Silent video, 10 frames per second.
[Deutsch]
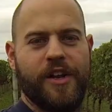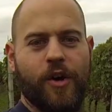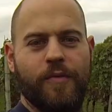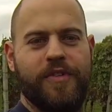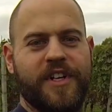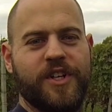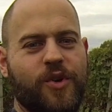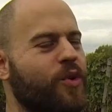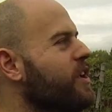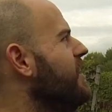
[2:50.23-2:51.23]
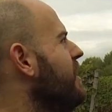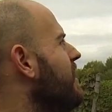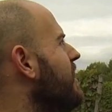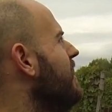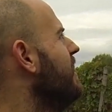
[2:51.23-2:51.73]
Da oben fliegt eine Drohne,
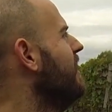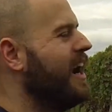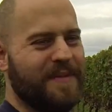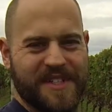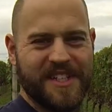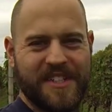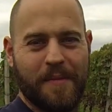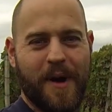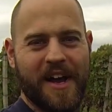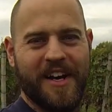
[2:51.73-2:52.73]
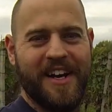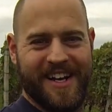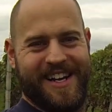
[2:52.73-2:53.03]
aber es ist nicht meine.